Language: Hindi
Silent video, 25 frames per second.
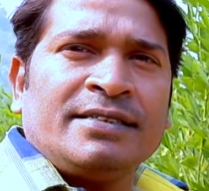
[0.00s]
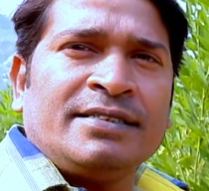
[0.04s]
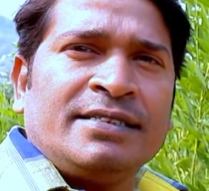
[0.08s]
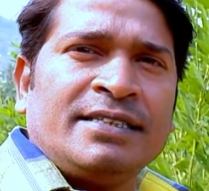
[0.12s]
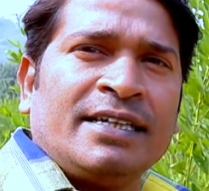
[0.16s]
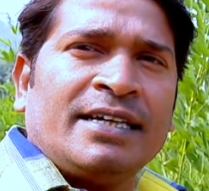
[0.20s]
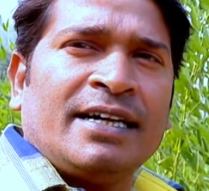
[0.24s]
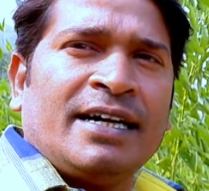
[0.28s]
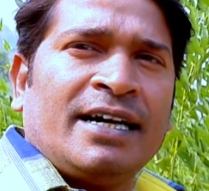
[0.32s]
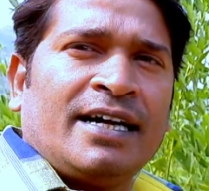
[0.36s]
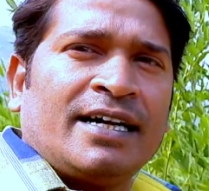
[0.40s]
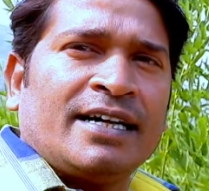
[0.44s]

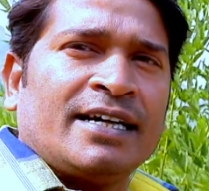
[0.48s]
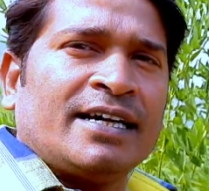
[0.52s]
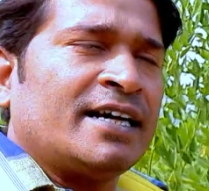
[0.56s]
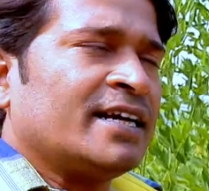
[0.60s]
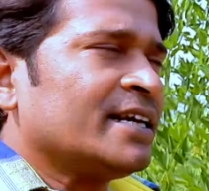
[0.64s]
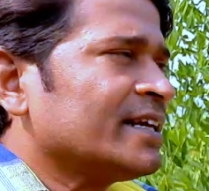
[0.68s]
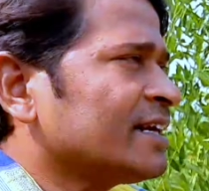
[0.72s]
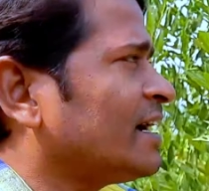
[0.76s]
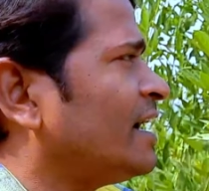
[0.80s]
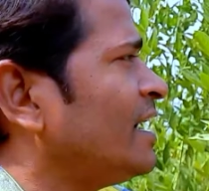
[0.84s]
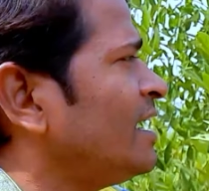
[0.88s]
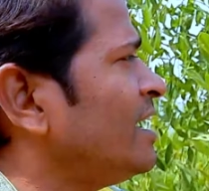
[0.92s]
ये
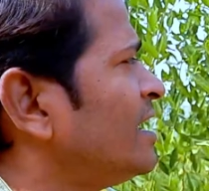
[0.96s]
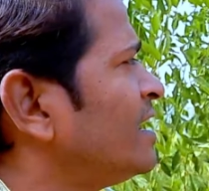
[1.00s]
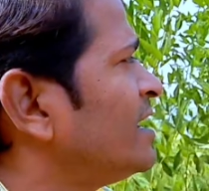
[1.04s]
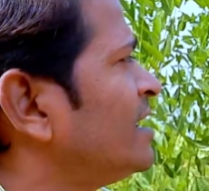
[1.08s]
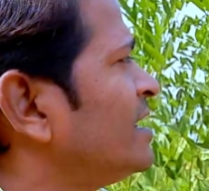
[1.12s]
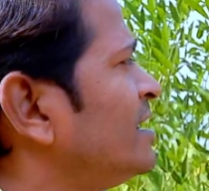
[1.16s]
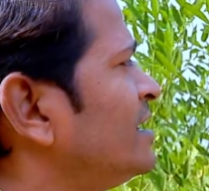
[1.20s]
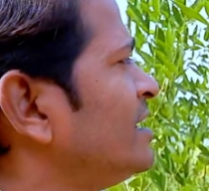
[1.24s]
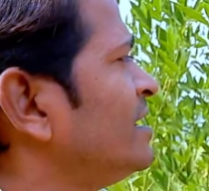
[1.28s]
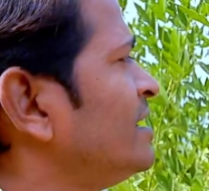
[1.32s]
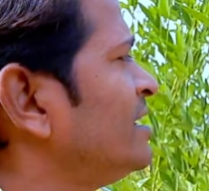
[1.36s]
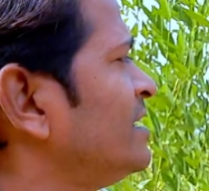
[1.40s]
अरहर का
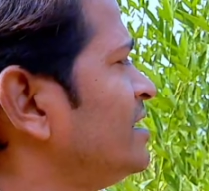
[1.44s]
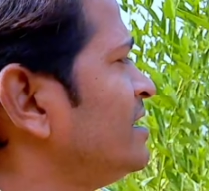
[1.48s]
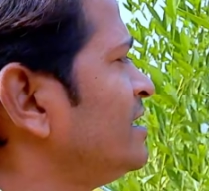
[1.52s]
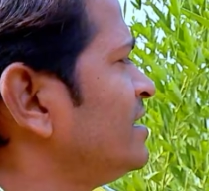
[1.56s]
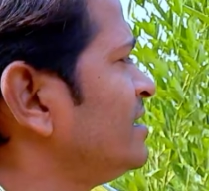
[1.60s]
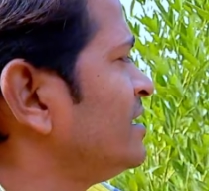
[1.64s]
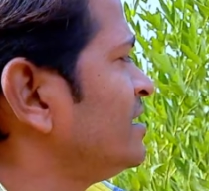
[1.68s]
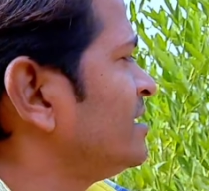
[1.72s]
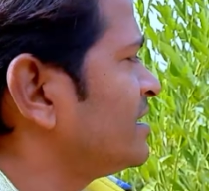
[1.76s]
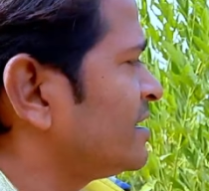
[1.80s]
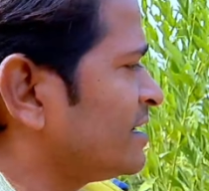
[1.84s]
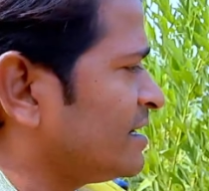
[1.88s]

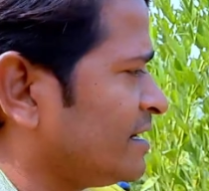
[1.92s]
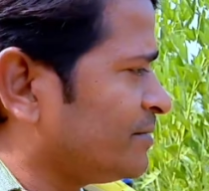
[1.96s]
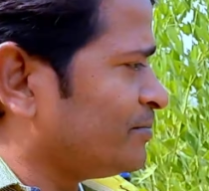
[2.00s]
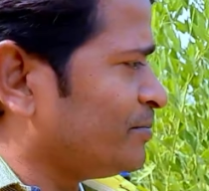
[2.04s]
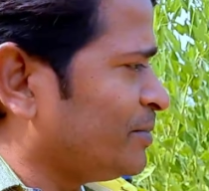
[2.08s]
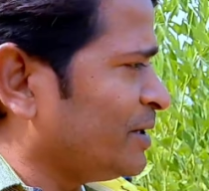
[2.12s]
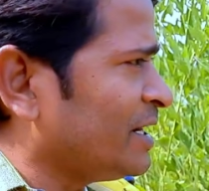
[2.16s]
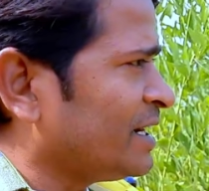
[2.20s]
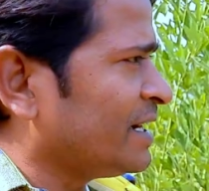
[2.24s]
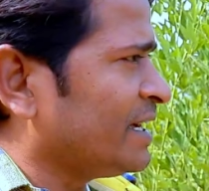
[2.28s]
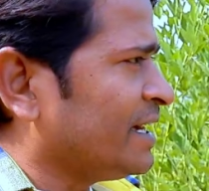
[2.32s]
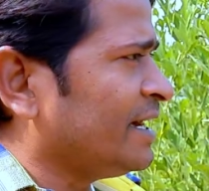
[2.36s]

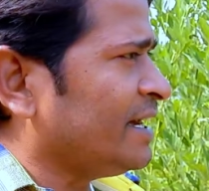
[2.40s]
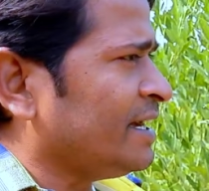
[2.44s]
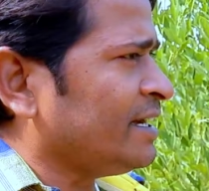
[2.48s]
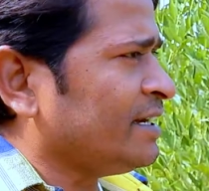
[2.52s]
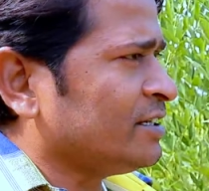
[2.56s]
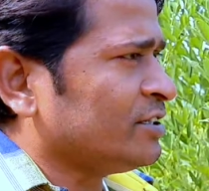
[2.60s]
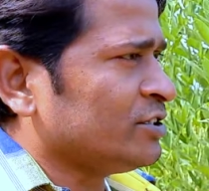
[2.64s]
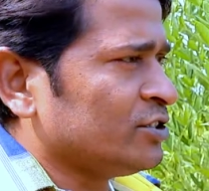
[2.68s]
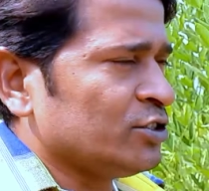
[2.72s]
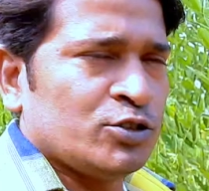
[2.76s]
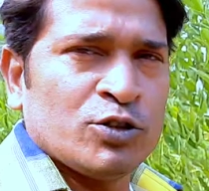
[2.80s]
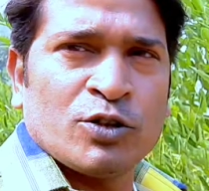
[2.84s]
पेड़ है
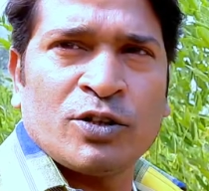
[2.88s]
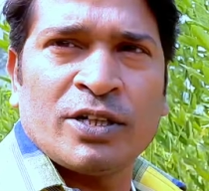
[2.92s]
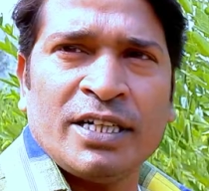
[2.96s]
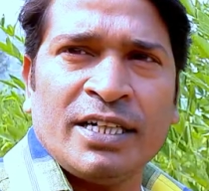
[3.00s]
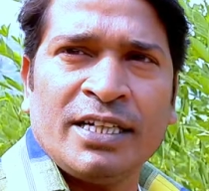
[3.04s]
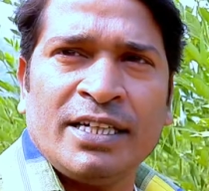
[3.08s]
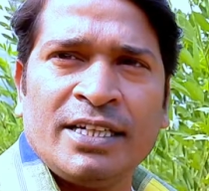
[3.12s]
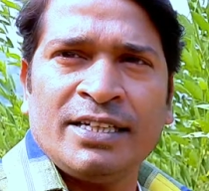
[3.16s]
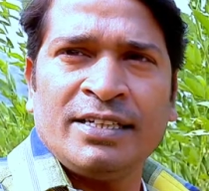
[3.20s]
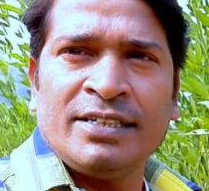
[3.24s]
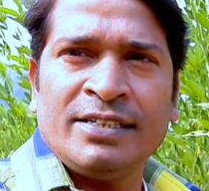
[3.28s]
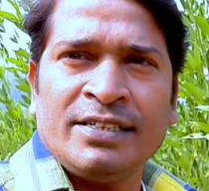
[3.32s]
जो कि
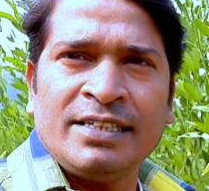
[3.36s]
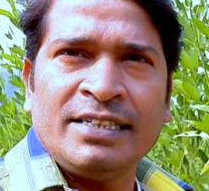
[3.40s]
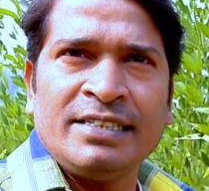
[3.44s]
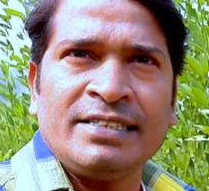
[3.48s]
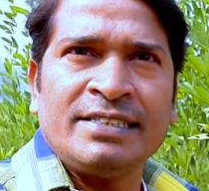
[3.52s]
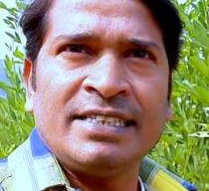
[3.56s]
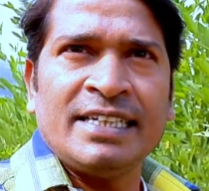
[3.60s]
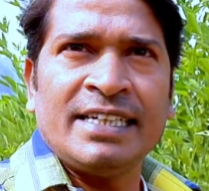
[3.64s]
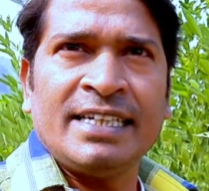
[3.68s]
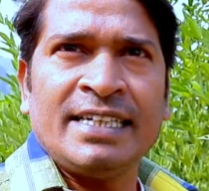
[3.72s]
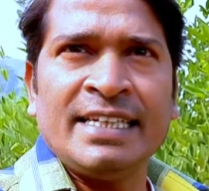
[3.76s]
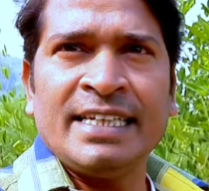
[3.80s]

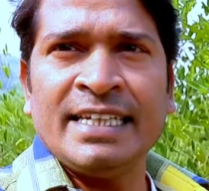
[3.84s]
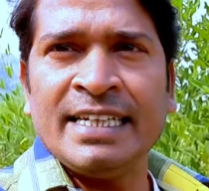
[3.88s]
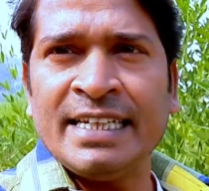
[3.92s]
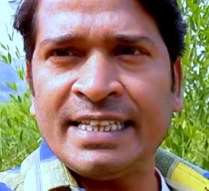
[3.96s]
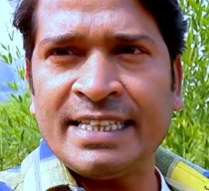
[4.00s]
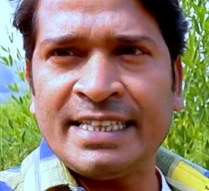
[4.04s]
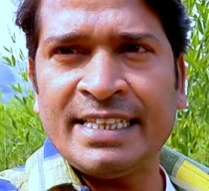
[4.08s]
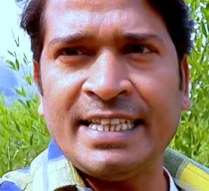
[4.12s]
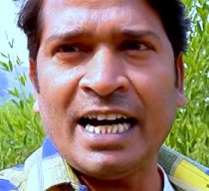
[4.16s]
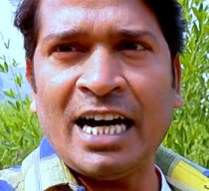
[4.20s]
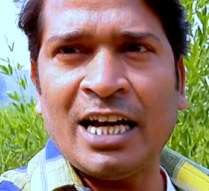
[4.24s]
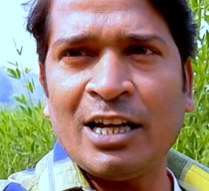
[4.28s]
इससे
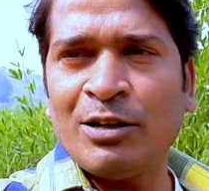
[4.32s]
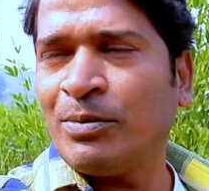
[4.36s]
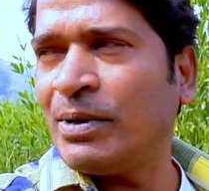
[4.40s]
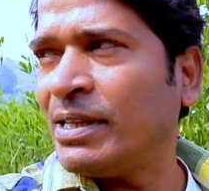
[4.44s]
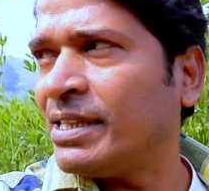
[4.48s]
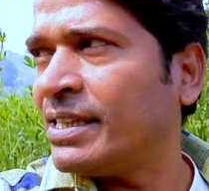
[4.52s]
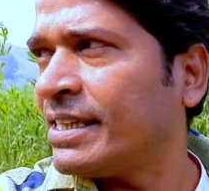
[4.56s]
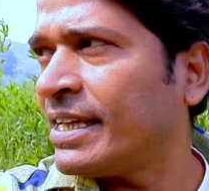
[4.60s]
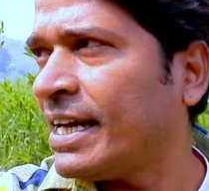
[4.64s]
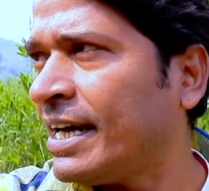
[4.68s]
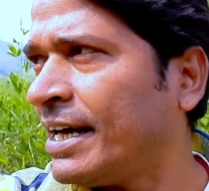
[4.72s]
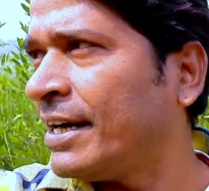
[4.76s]
दाल
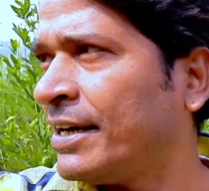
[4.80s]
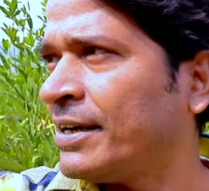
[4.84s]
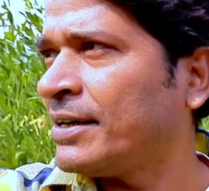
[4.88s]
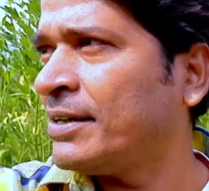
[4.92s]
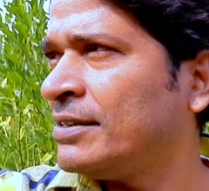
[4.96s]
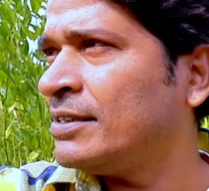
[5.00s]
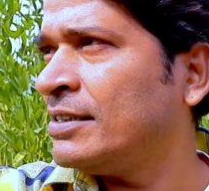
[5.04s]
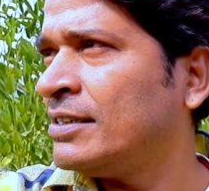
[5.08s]
बनता है